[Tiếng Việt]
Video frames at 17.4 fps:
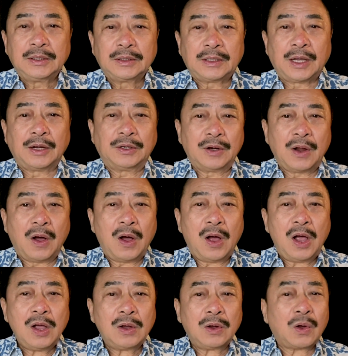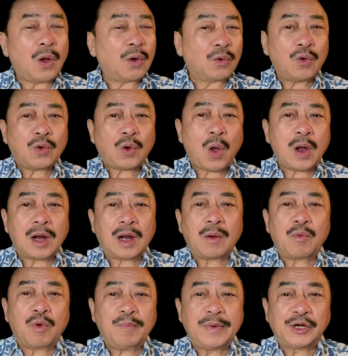từ đó con của con
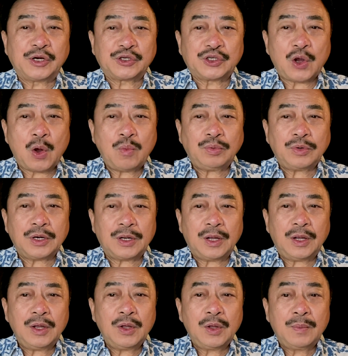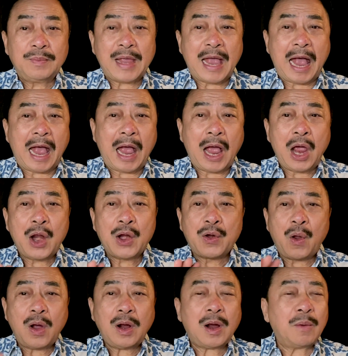không có bệnh sốt nữa và
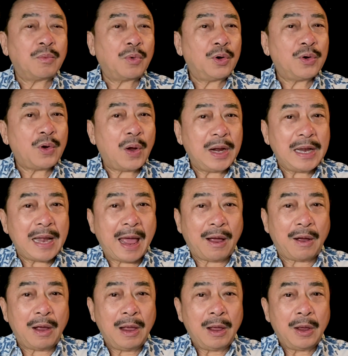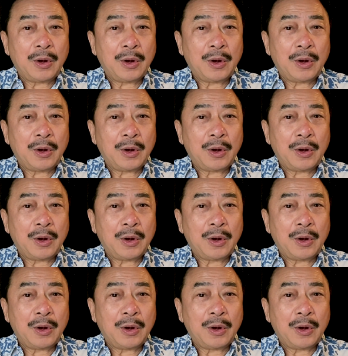nó không có nói nào